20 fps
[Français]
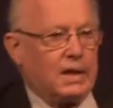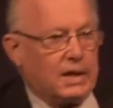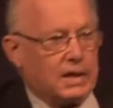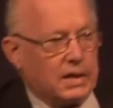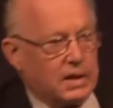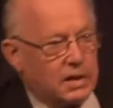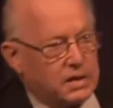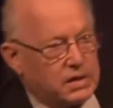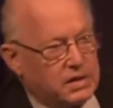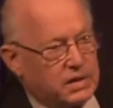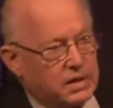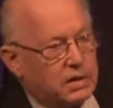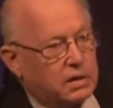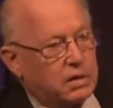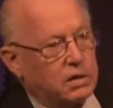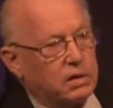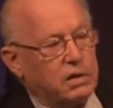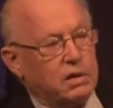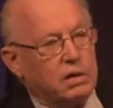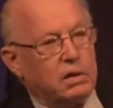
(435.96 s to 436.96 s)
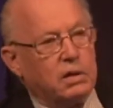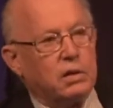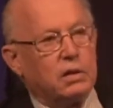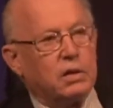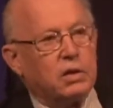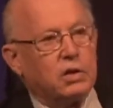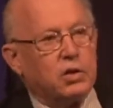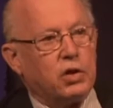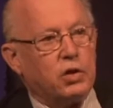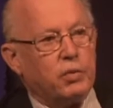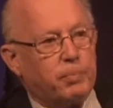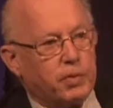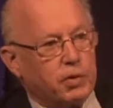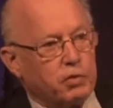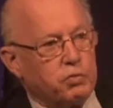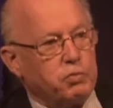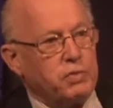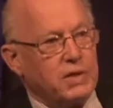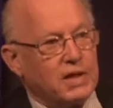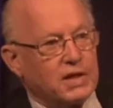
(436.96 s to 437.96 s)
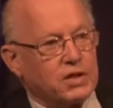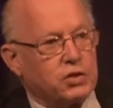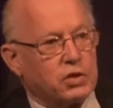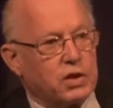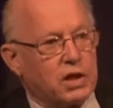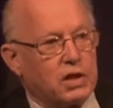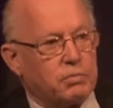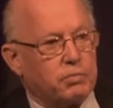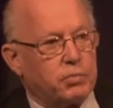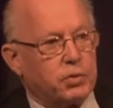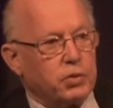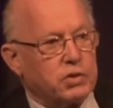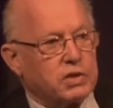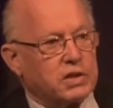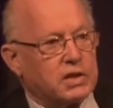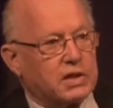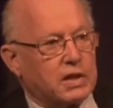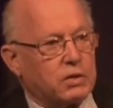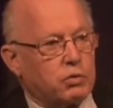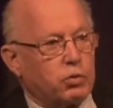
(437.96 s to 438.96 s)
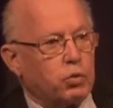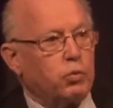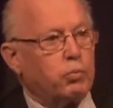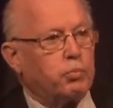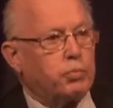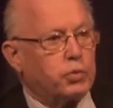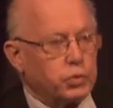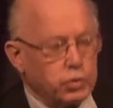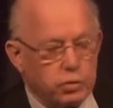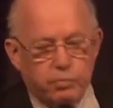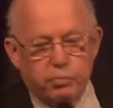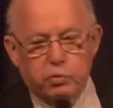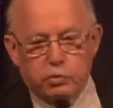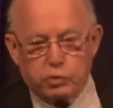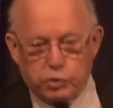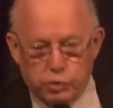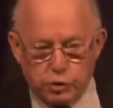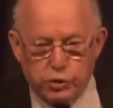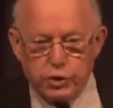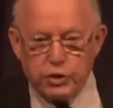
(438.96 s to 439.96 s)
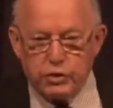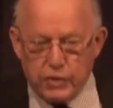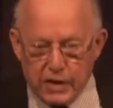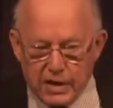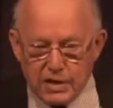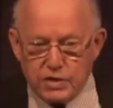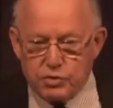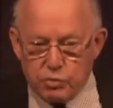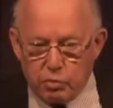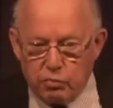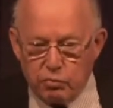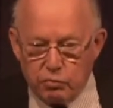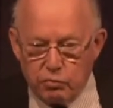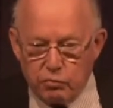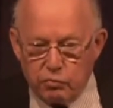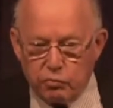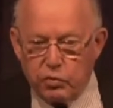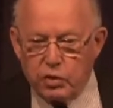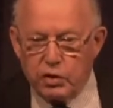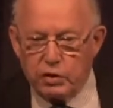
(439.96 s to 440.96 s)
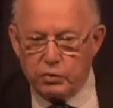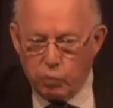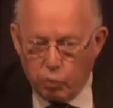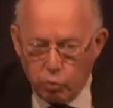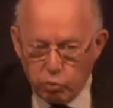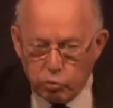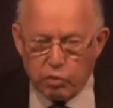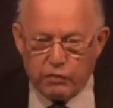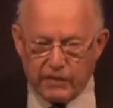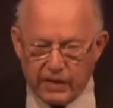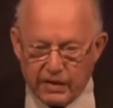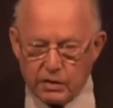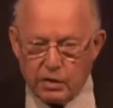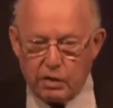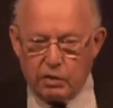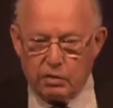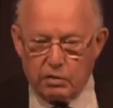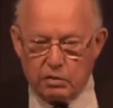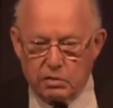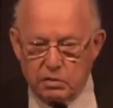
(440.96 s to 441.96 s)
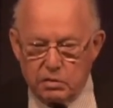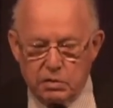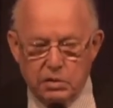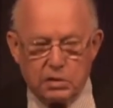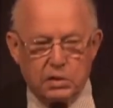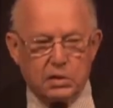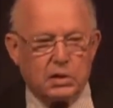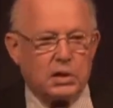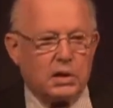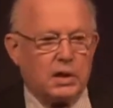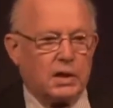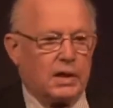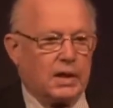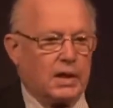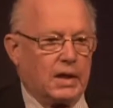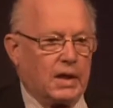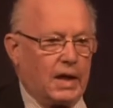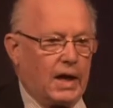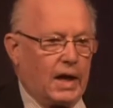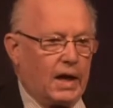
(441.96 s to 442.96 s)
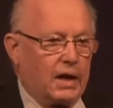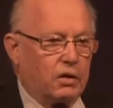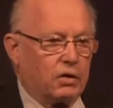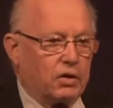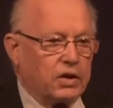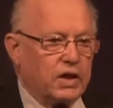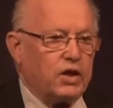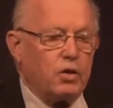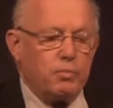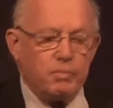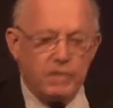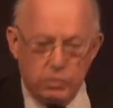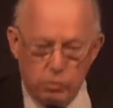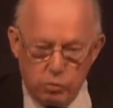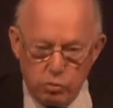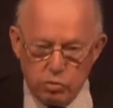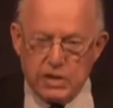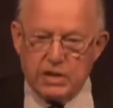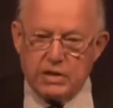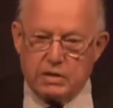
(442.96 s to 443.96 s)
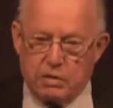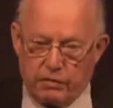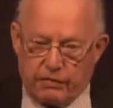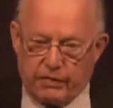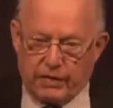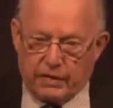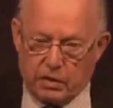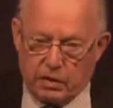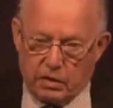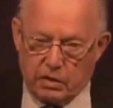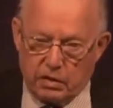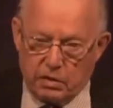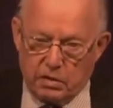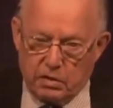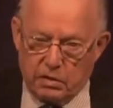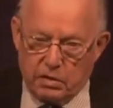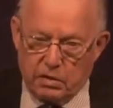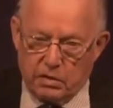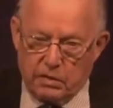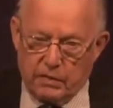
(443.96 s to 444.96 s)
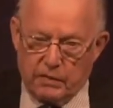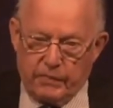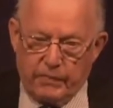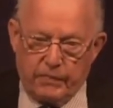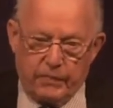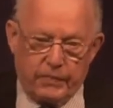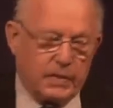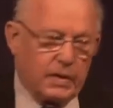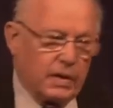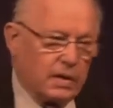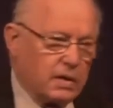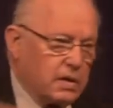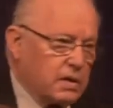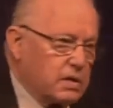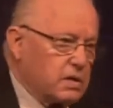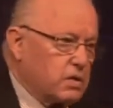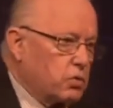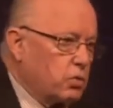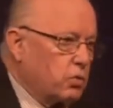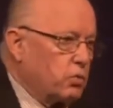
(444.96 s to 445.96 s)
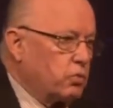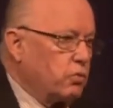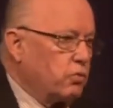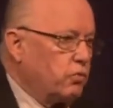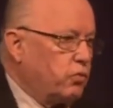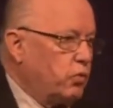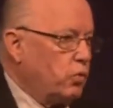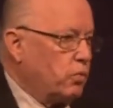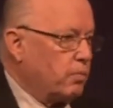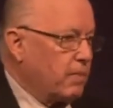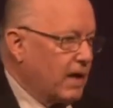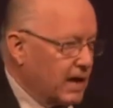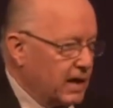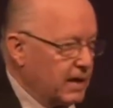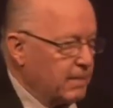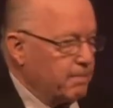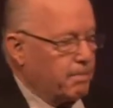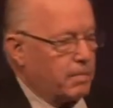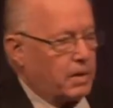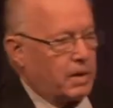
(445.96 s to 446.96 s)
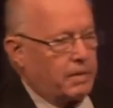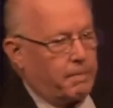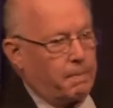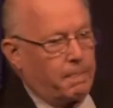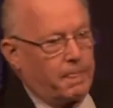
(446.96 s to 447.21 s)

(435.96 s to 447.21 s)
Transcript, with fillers: il a dit que le produit national brut, c'était trop brut pour juger une nation. Il fallait d'autres facteurs. Alors, il y en a mis une douzaine de facteurs dans son nouveau barème.